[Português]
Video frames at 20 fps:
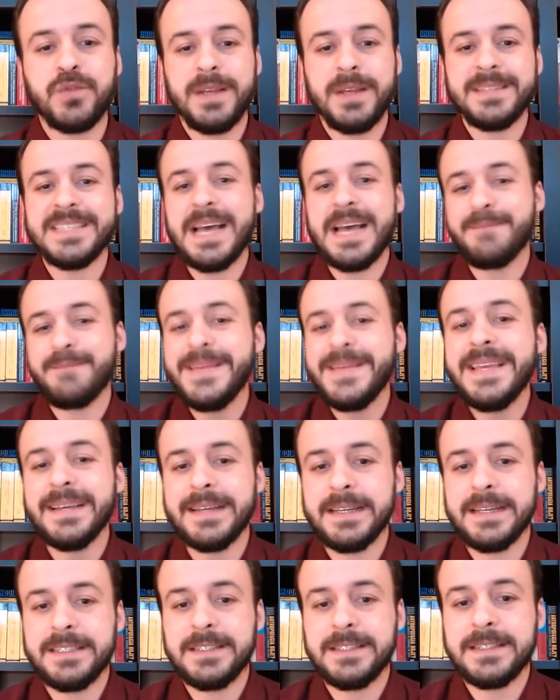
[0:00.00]
Suas
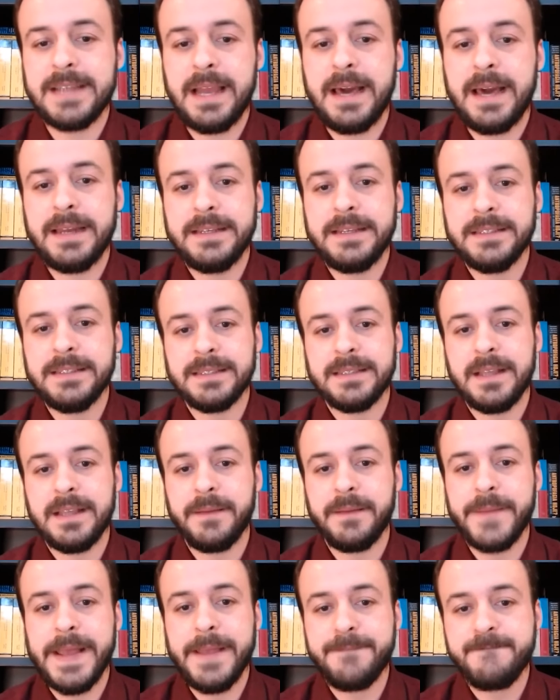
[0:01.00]
amigas de Clarice
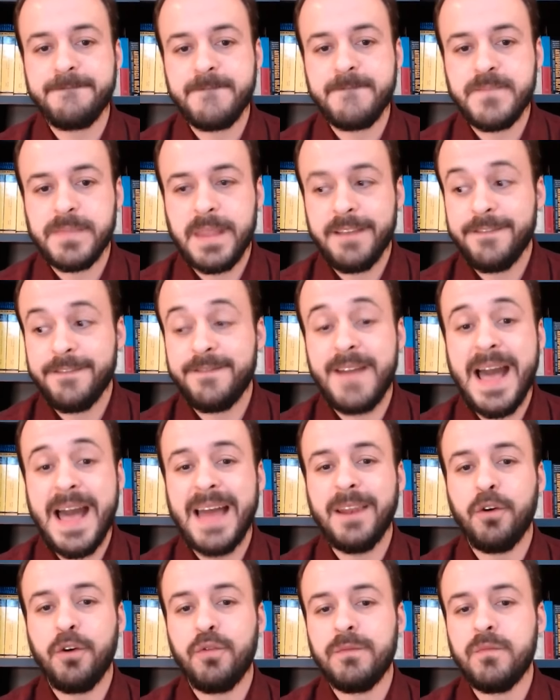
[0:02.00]
também
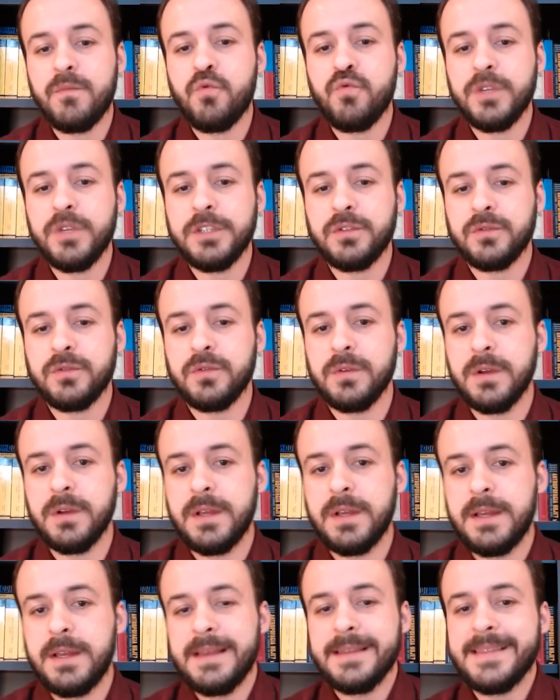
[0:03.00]
falam muito
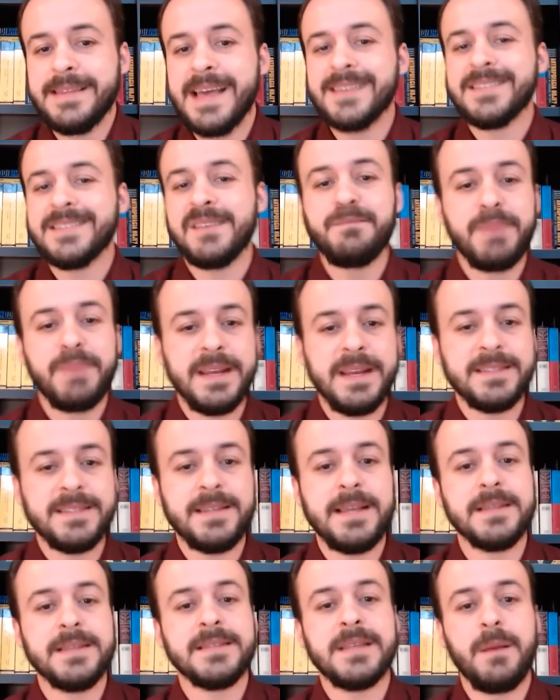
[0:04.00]
dessa
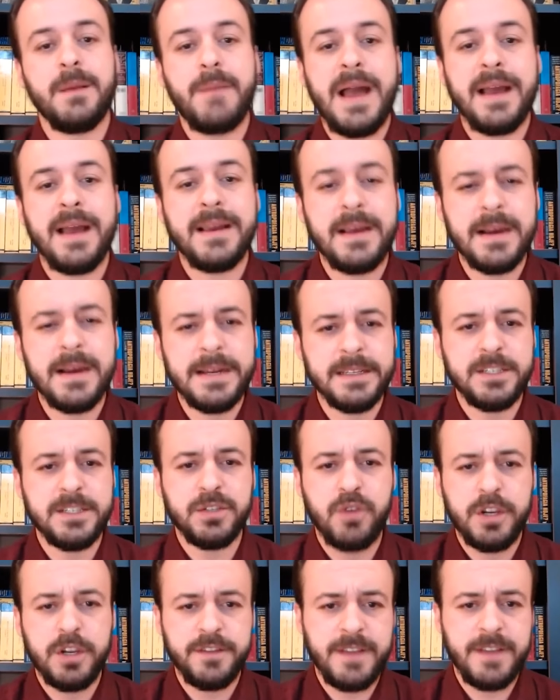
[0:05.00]
presença marcante.
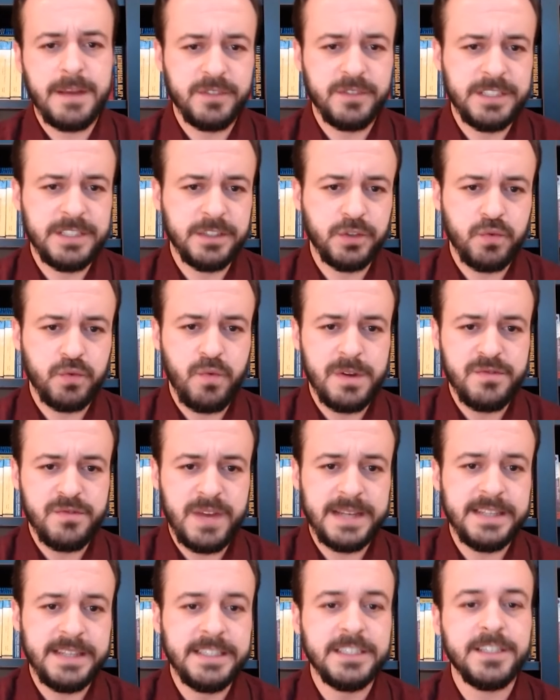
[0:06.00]
Nós vemos isso quando
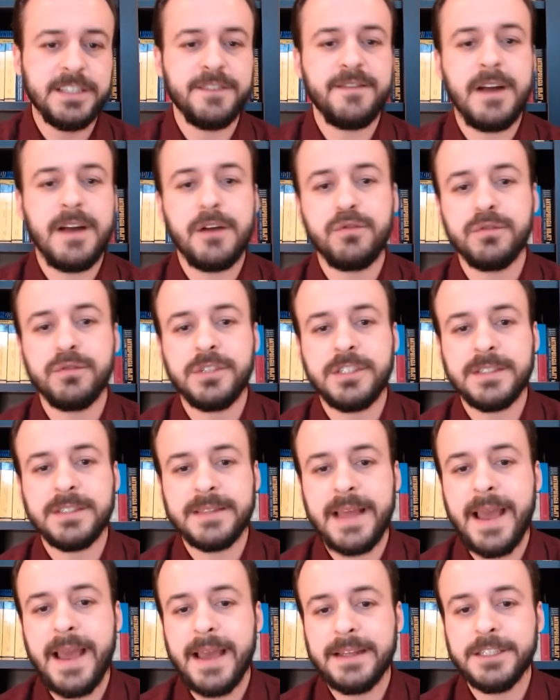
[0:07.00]
a Lígia Fagundes
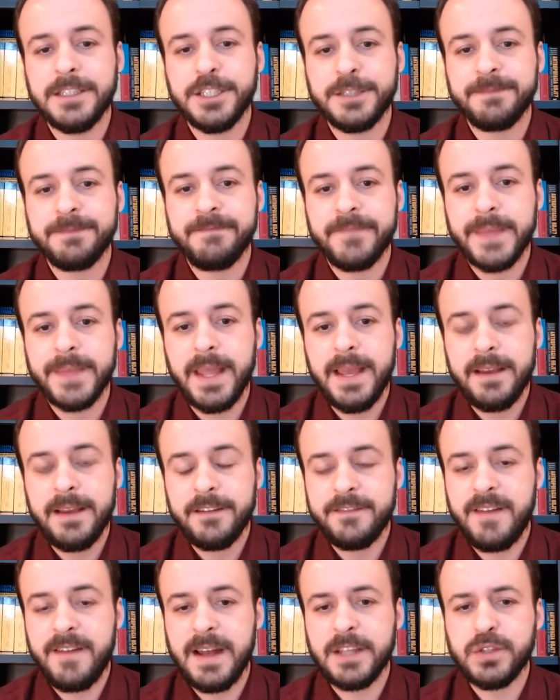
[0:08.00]
Teles
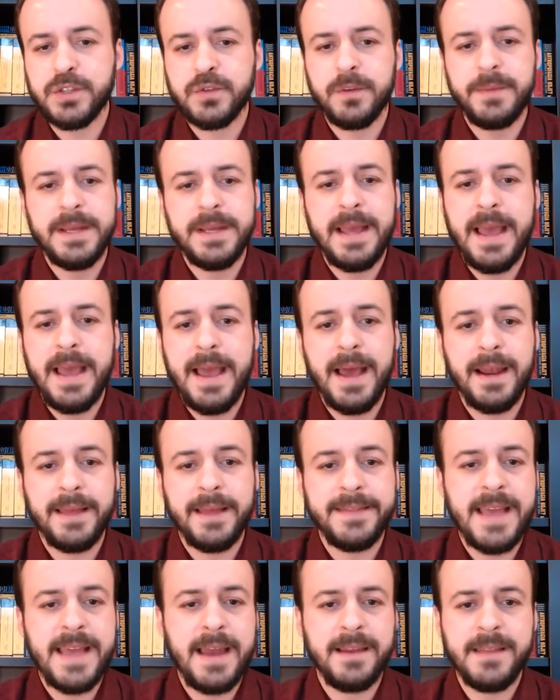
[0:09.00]
fala sobre ela,
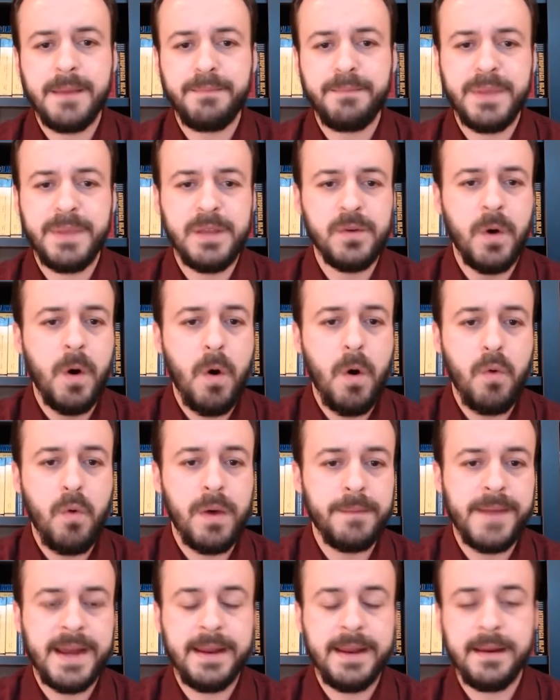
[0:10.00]
Nelly da Pinhon, a
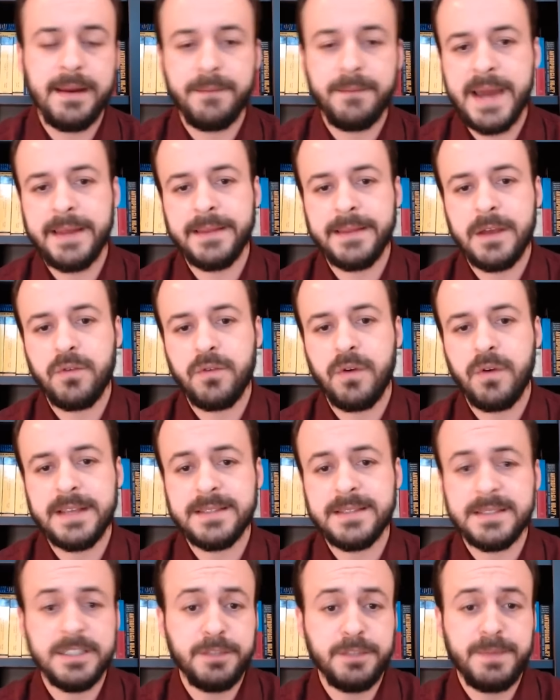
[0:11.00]
Marina
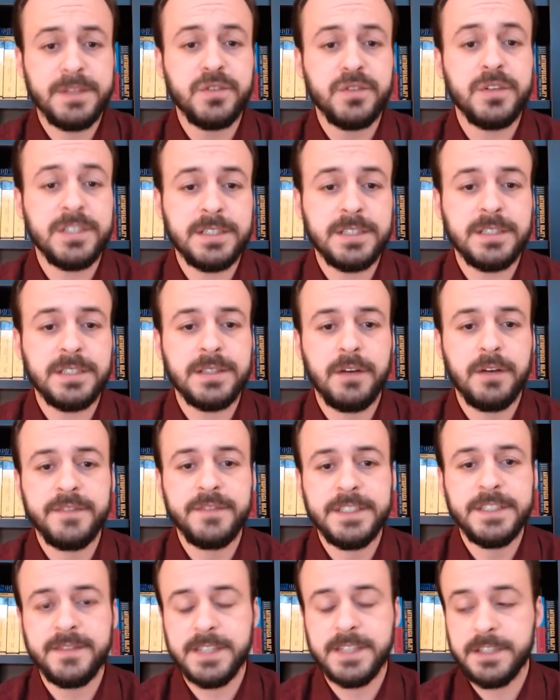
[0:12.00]
Colassante, pessoas que estão
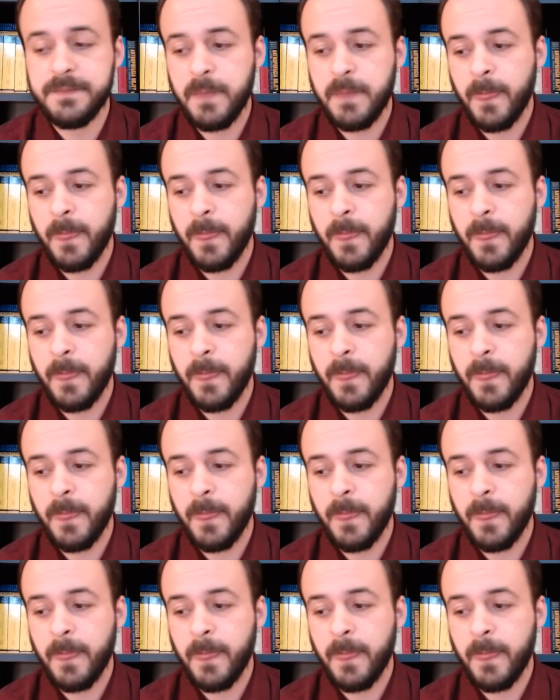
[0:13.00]
vivas.